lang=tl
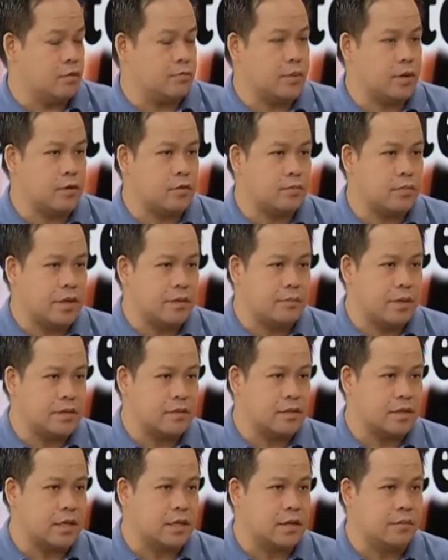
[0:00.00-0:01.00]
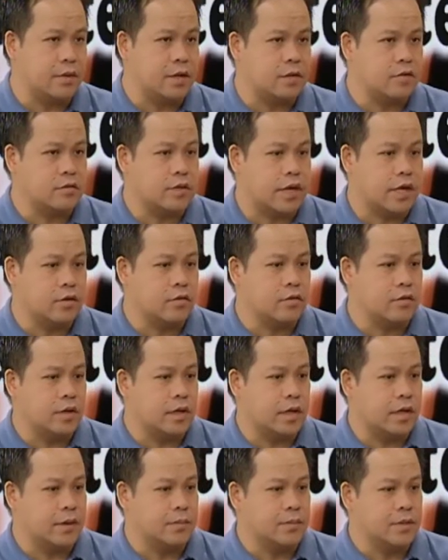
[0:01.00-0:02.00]
No? Okay. Pero basically, meron
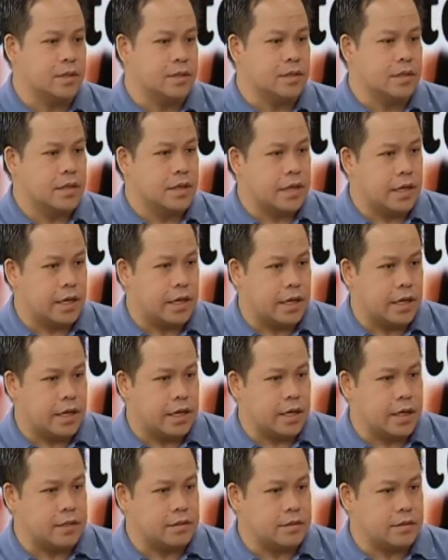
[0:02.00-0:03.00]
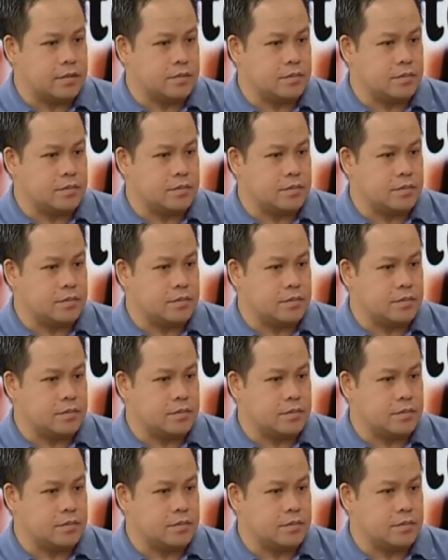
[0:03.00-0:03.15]
tayong uh, uh,